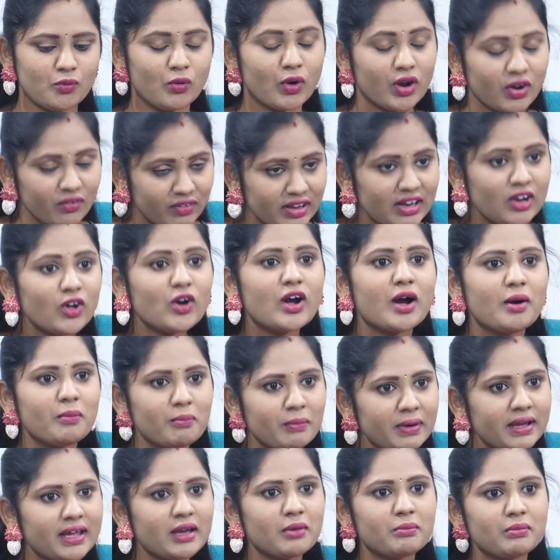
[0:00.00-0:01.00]
ఒకవేళ ఒక
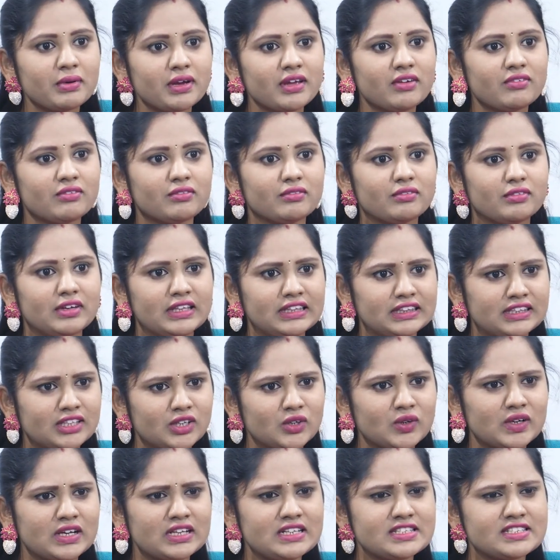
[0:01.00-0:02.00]
అమ్మాయి అబ్బాయి
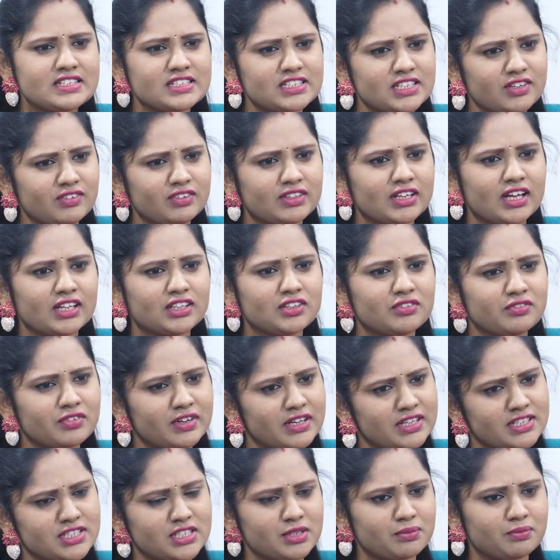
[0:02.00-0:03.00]
ఇద్దరు కలిసి జీవితాంతం
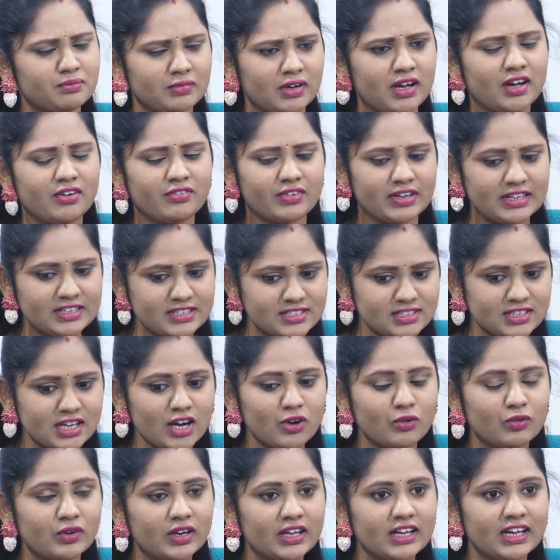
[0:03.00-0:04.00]
ఫ్రెండ్షిప్
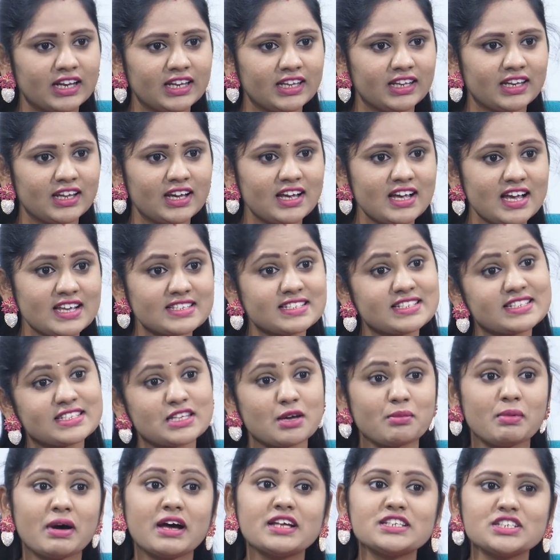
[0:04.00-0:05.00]
ఫ్రెండ్స్గా ఉండగలిగినా అసలు
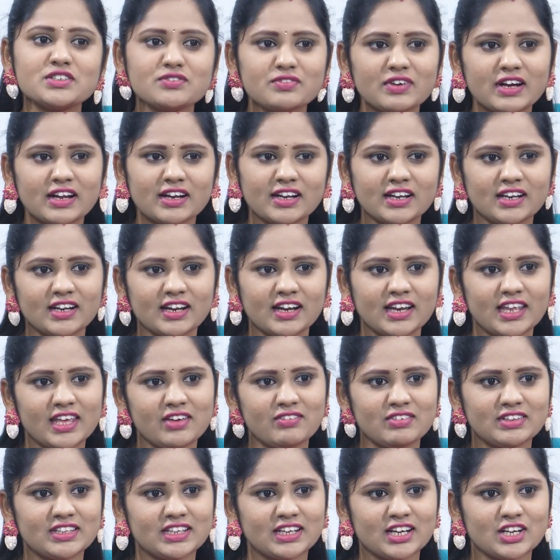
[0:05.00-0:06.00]
సమాజం వాళ్ళని
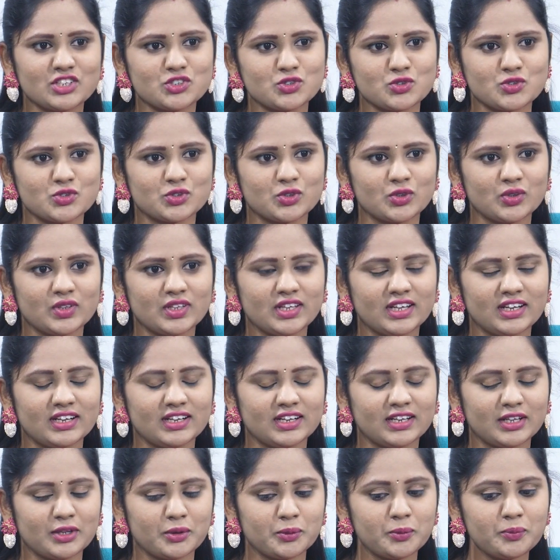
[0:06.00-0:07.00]
ఏ విధంగా చూస్తుంది
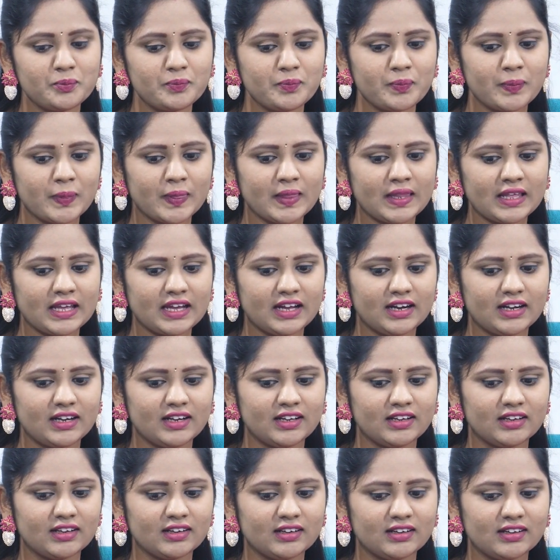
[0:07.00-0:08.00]
అంటారు
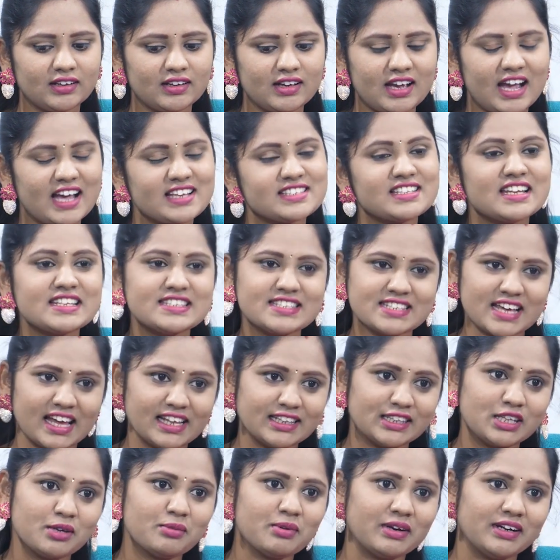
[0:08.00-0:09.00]
అండ్ అసలు
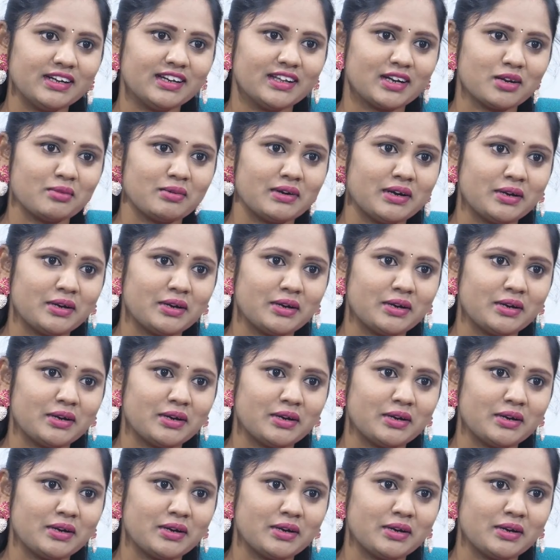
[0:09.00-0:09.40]
సాధ్యం అంటారా